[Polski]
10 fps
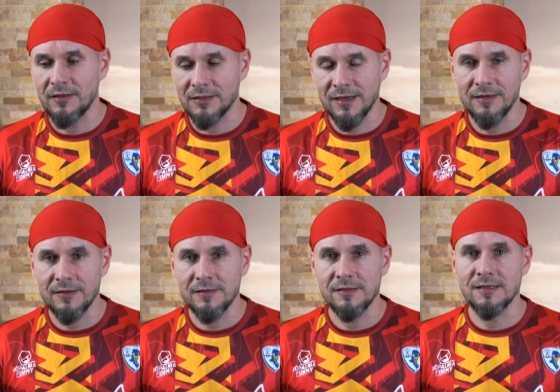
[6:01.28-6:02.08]

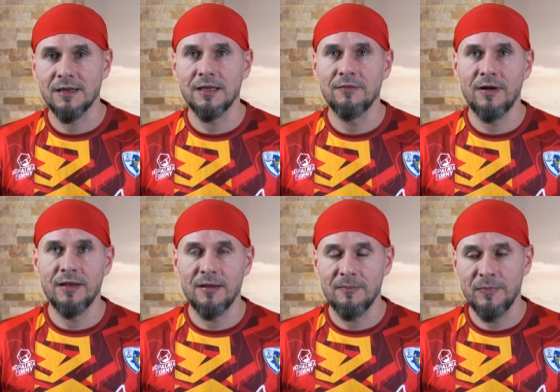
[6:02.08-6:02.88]
trener
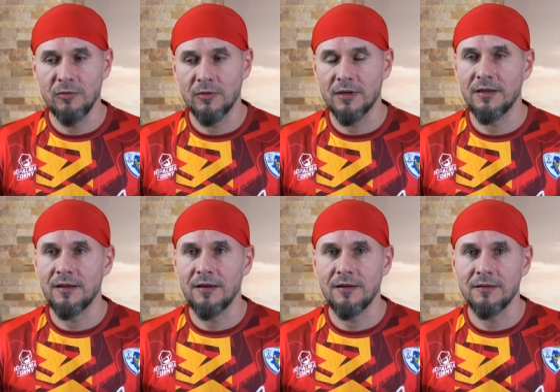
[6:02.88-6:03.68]
zagrywa nam piłkę
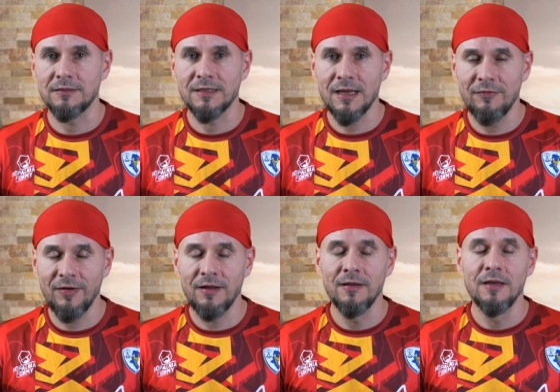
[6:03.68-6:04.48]
na
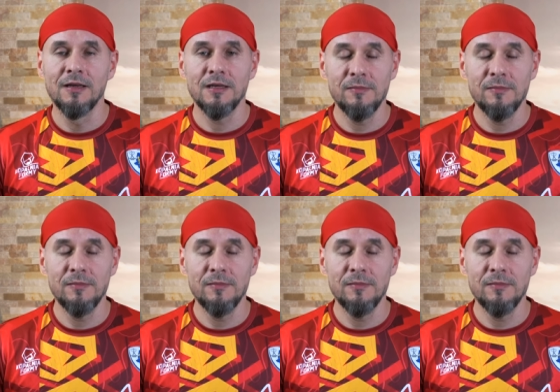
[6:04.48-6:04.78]
drive'a i